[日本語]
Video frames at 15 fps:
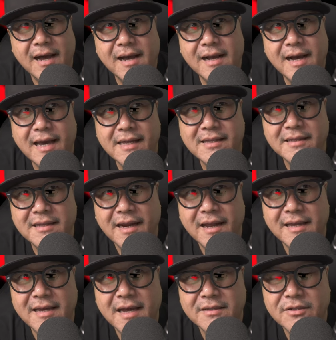考えてた
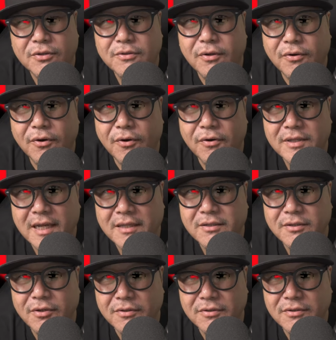ら、いや、ちょっとこう納
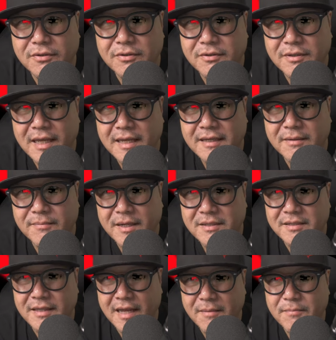得できま
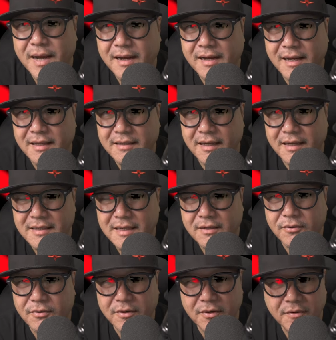すね。まあ、簡単に
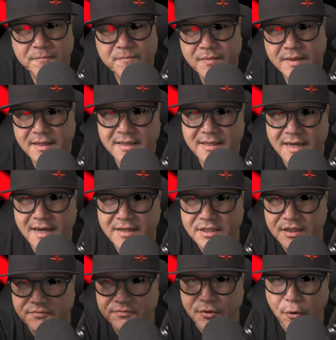この
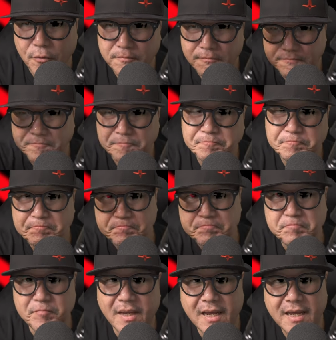ギアシフト、
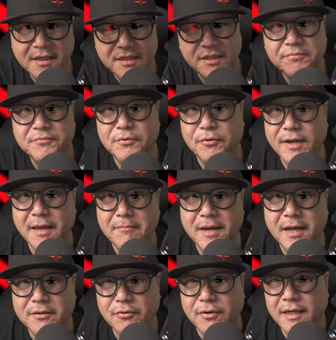
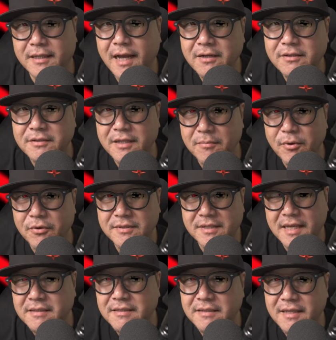シフトレバーとかなくても
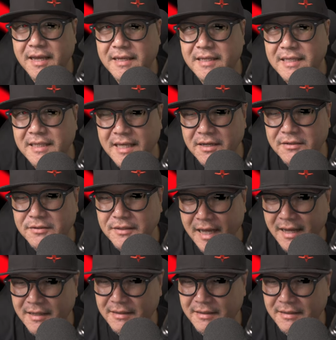全然いけるなっ